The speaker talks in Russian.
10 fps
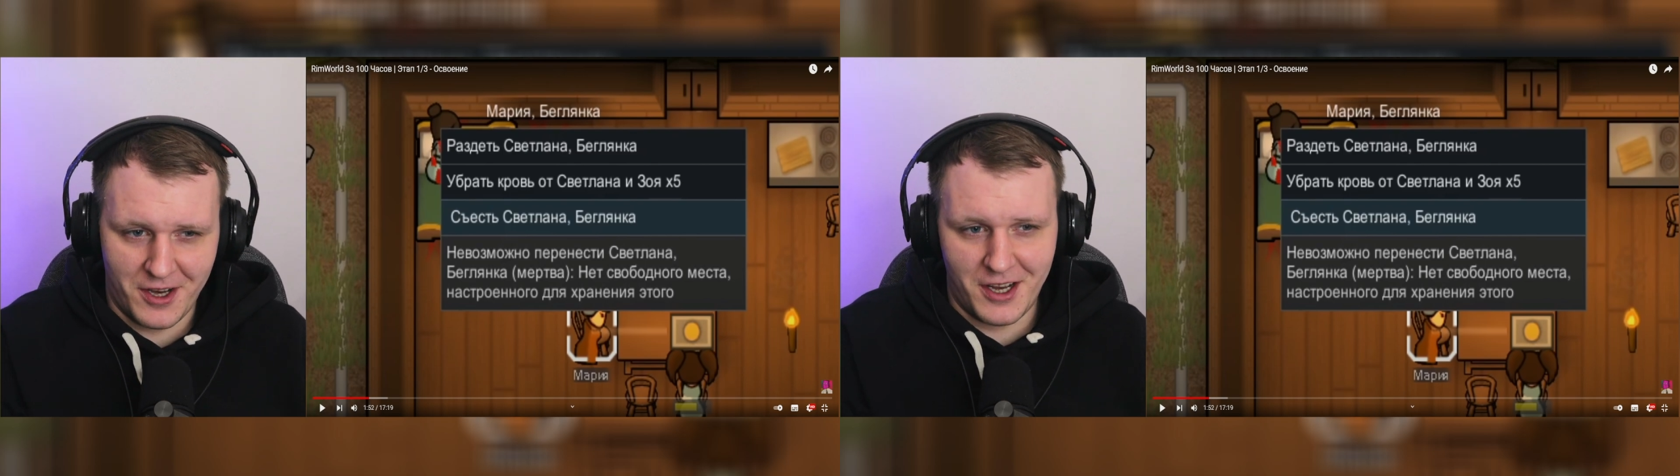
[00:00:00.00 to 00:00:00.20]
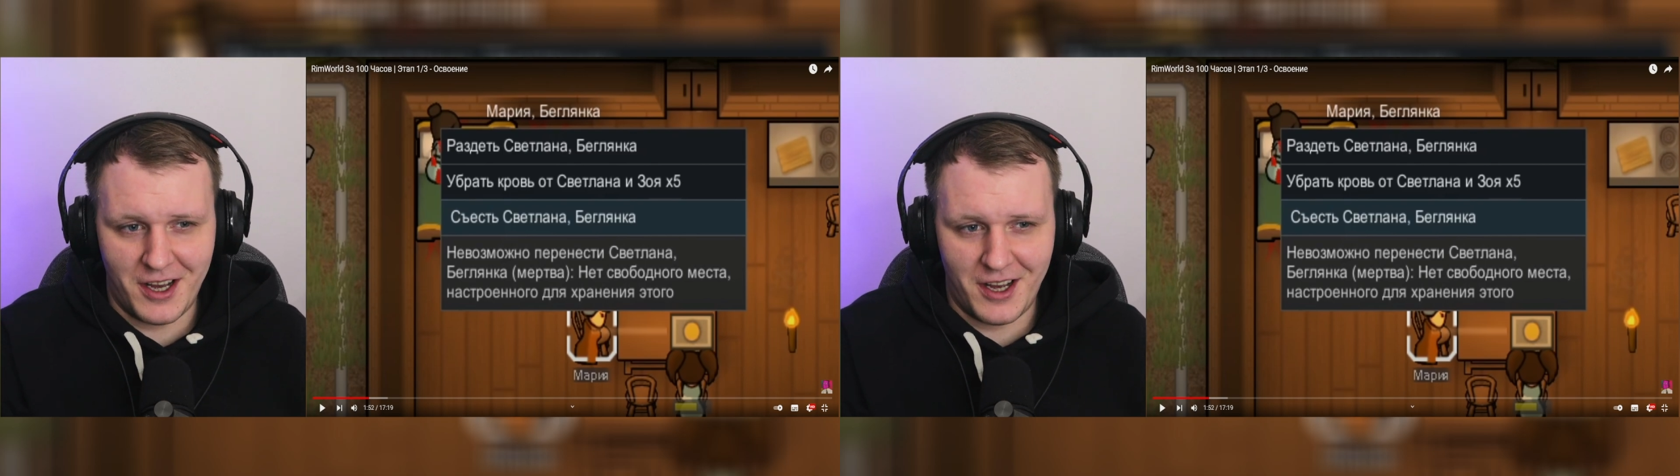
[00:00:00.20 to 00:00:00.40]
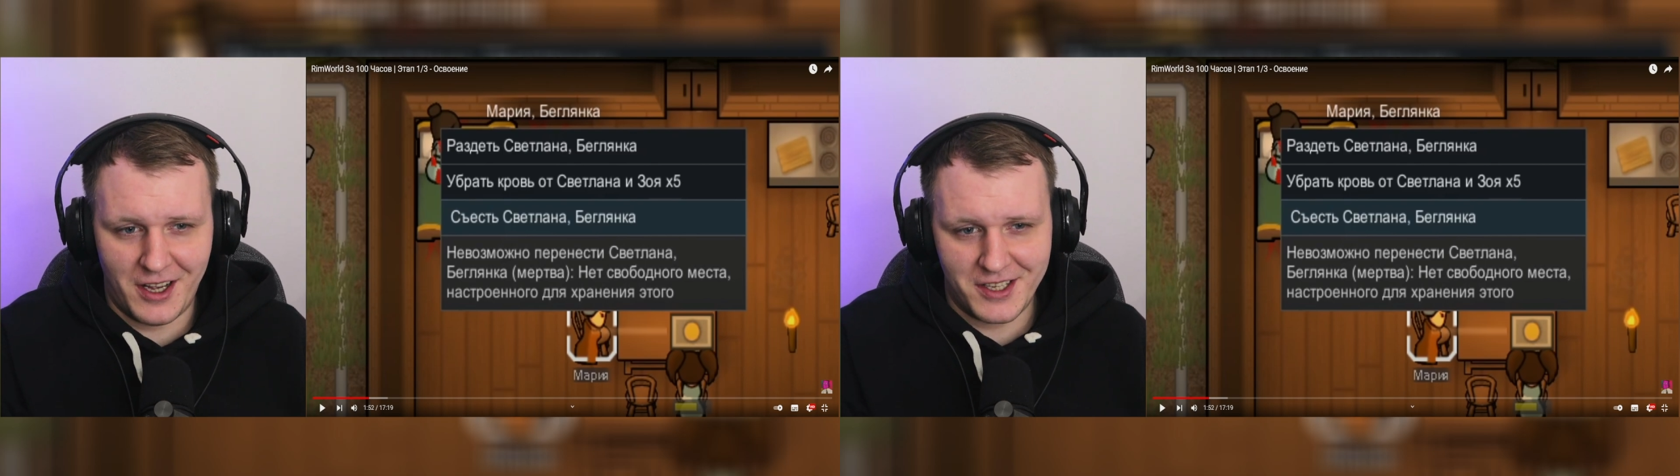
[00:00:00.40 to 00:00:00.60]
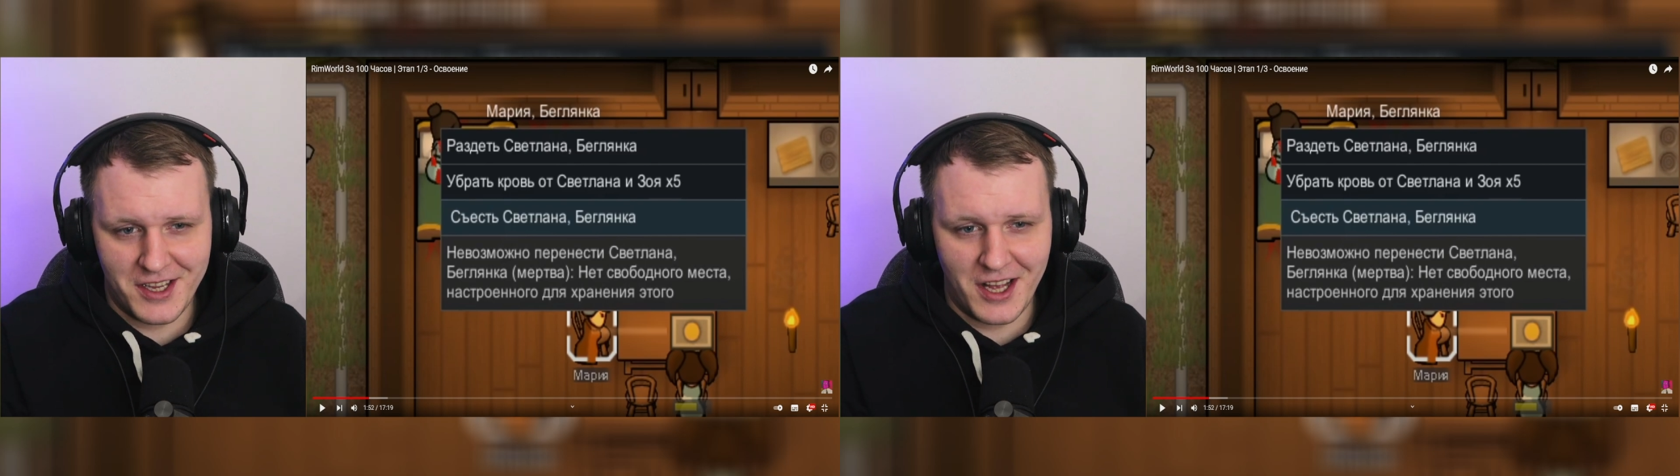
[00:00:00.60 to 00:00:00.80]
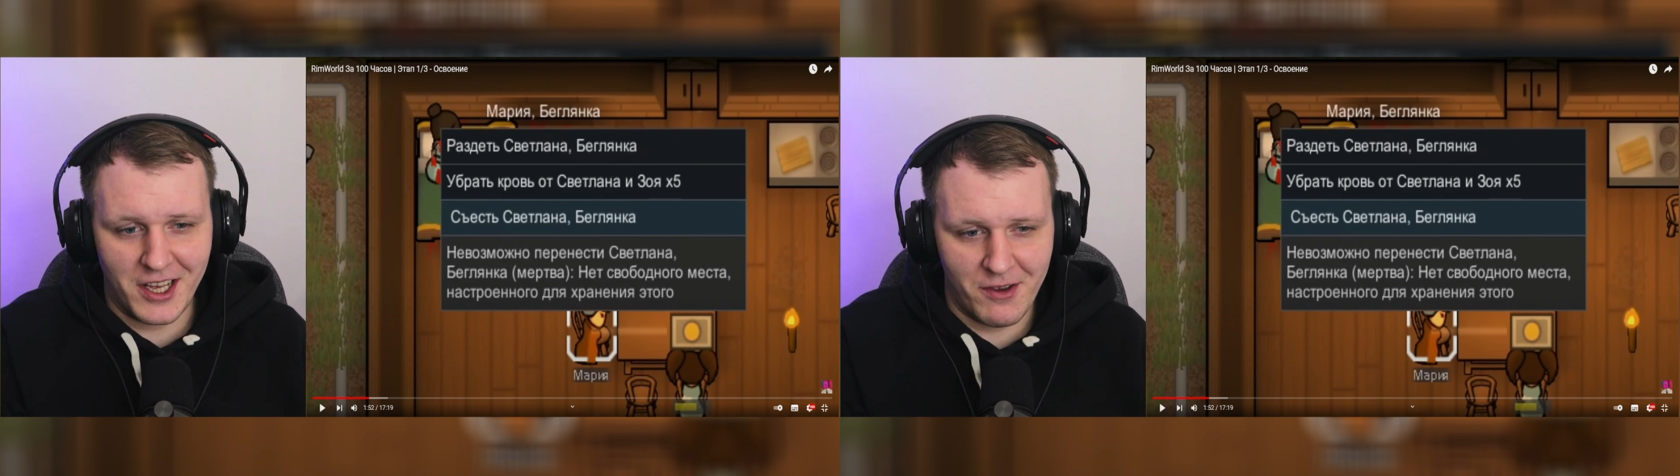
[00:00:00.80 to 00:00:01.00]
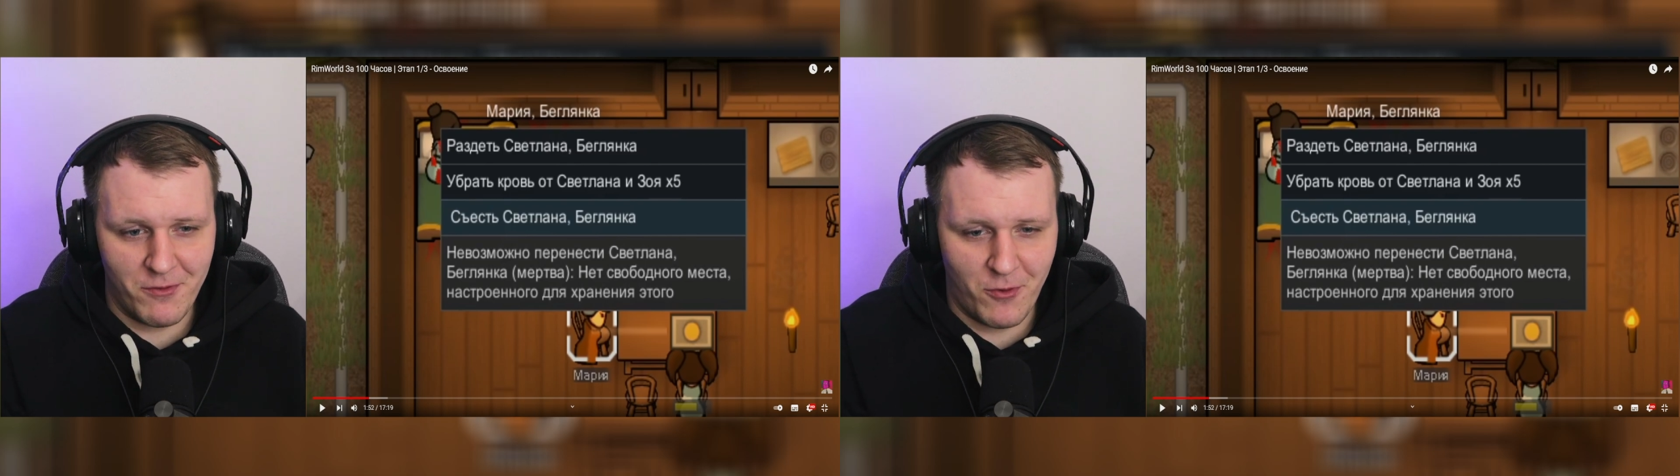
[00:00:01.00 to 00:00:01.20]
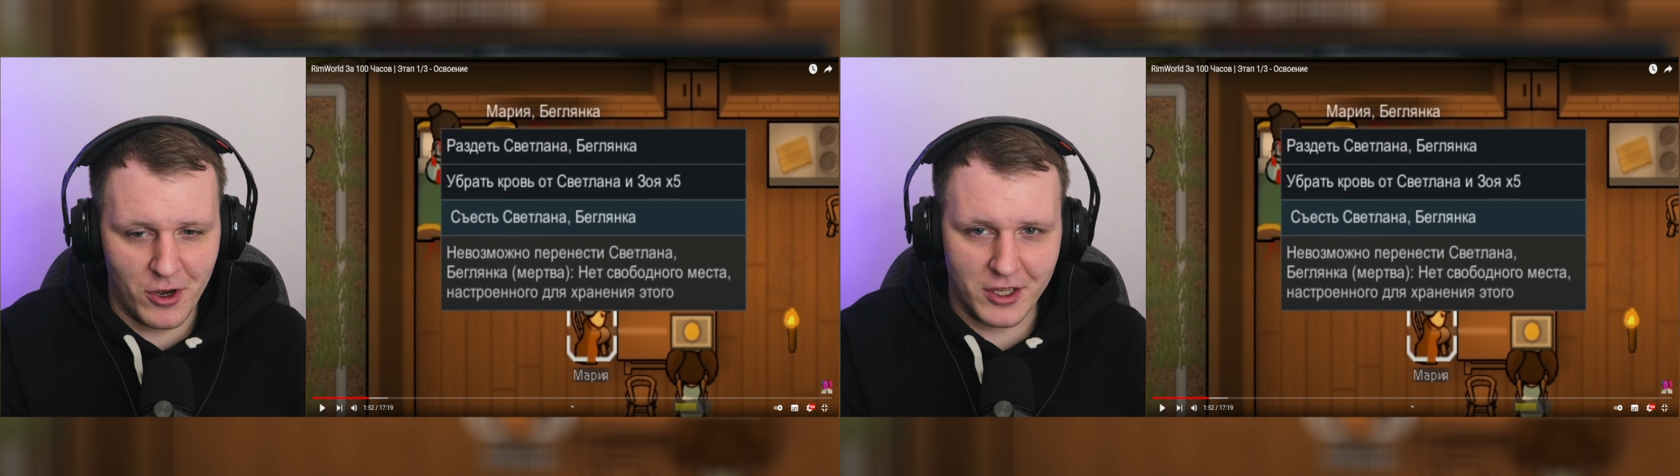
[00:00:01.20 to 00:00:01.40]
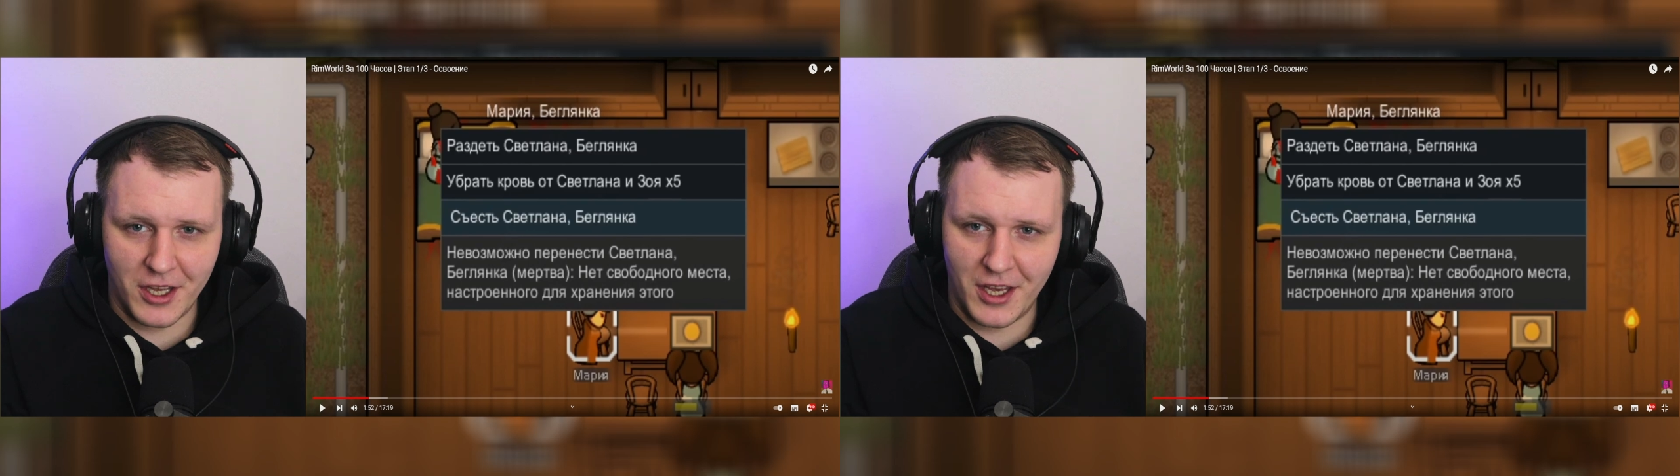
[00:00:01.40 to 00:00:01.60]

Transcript: а, сняло RimWorld.